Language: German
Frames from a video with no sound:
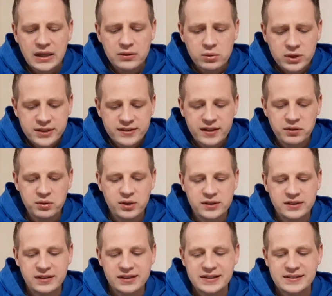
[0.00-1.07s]
Nun ist
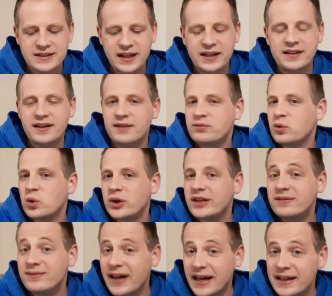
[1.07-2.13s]
natürlich interessant, ja,
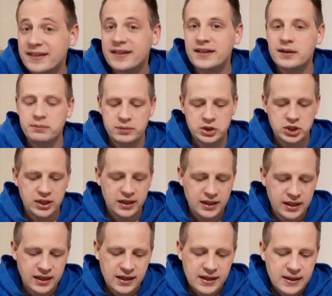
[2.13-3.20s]
worin waren die denn
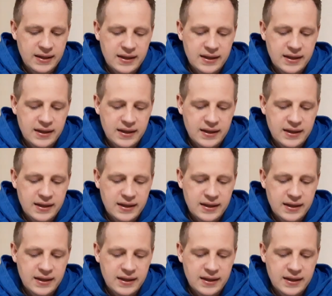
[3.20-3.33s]
beständig?